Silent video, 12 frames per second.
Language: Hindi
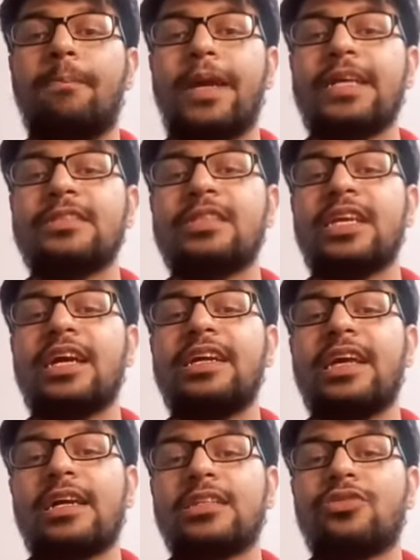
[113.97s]
बेच दी
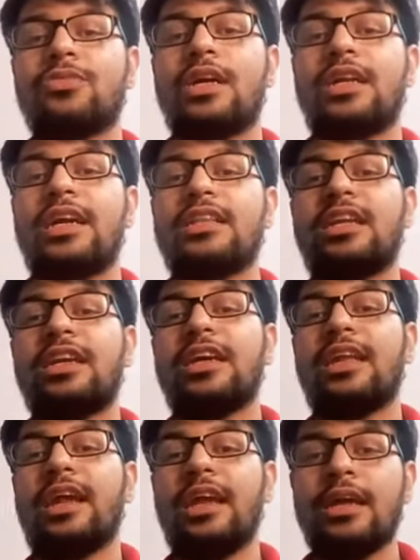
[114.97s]
गई है अक्षय कुमार की अतरंग
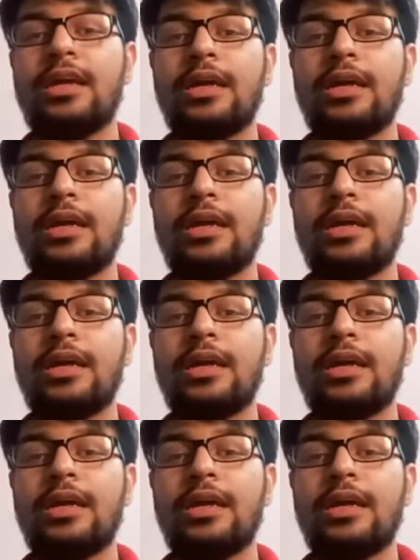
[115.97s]
गिरे